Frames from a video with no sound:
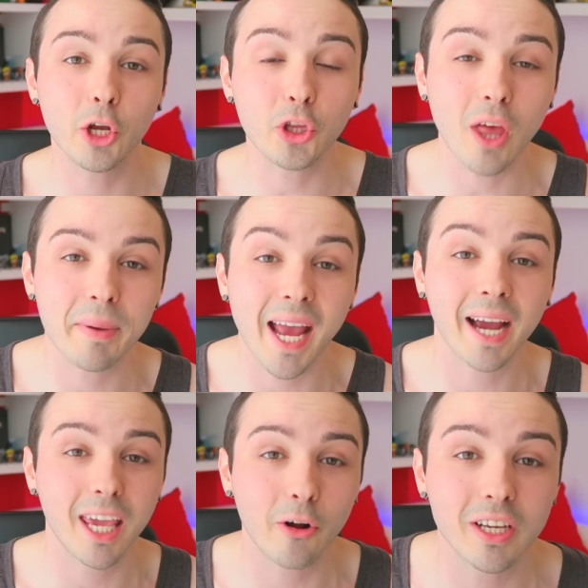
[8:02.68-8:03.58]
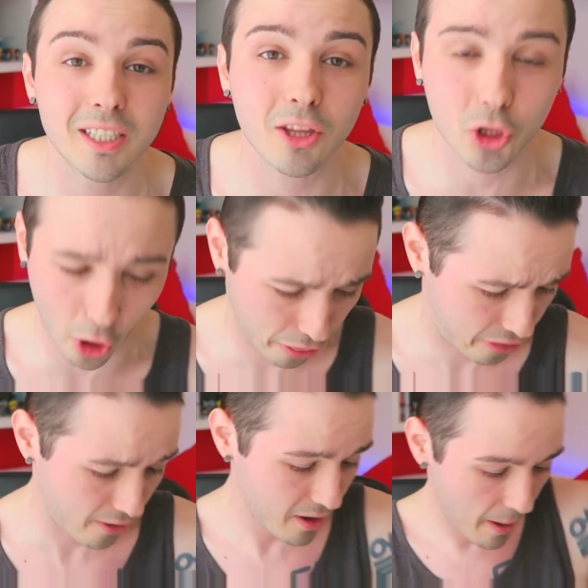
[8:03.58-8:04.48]
Y yo todavía aquí con este
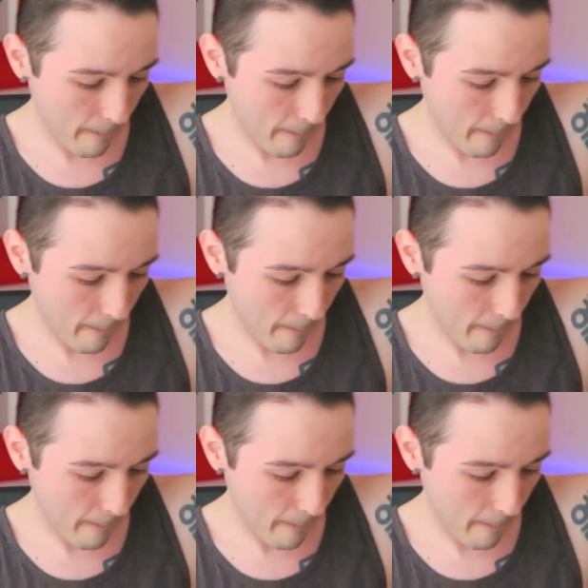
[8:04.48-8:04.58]
trozo